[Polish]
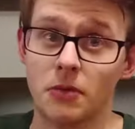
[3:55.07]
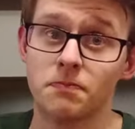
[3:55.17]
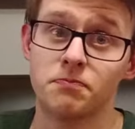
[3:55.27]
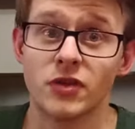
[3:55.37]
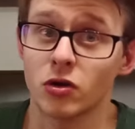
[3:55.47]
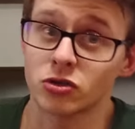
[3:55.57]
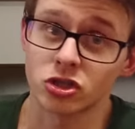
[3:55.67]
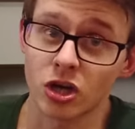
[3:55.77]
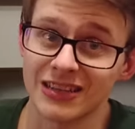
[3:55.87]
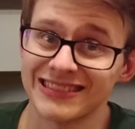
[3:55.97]
które pewnie
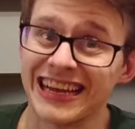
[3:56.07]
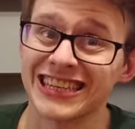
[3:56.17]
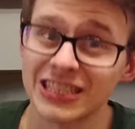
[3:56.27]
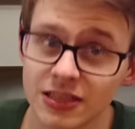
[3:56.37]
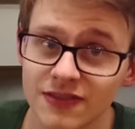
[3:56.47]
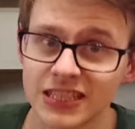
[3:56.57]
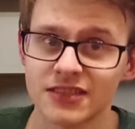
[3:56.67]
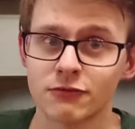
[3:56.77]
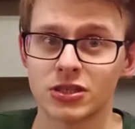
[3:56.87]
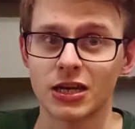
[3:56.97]
chociaż raz każdy z
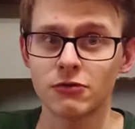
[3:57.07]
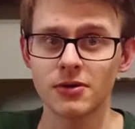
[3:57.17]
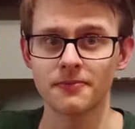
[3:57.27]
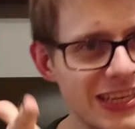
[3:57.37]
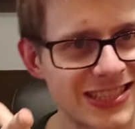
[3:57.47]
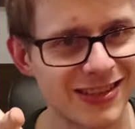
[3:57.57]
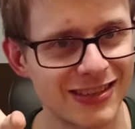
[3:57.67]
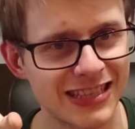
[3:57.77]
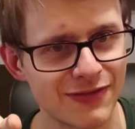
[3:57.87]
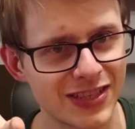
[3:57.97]
Was słyszał, wiesz co
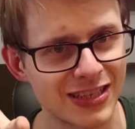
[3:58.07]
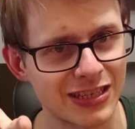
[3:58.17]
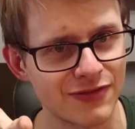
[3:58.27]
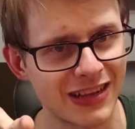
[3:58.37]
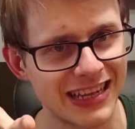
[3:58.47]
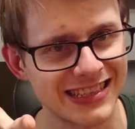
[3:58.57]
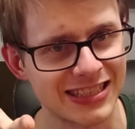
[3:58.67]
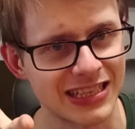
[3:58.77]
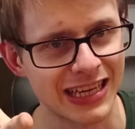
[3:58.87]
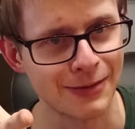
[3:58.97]
jest najważniejsze w
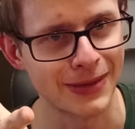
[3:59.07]
klasycznych